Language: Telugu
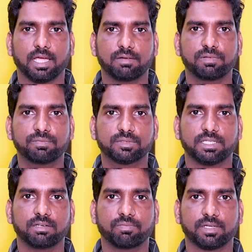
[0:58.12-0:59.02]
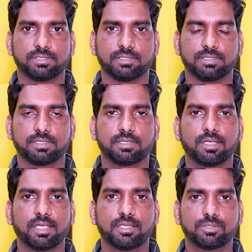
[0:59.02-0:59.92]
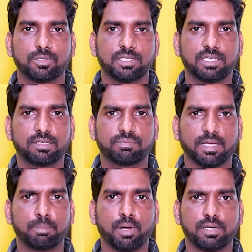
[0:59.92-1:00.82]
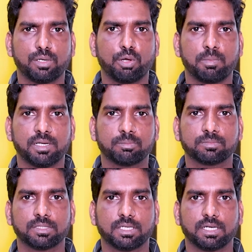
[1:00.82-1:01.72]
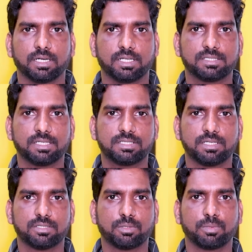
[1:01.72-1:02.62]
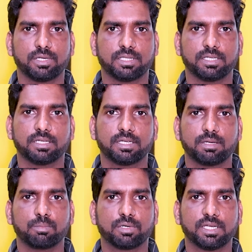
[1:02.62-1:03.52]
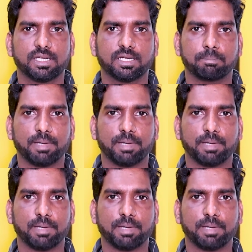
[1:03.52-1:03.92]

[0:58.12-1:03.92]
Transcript: అండ్ ఫిఫ్త్ ఇన్ఫెక్షన్స్ సో ఈ ఫైవ్ పాయింట్లో మనం డిస్కస్ చేసుకోబోయేది ముఖ్యంగా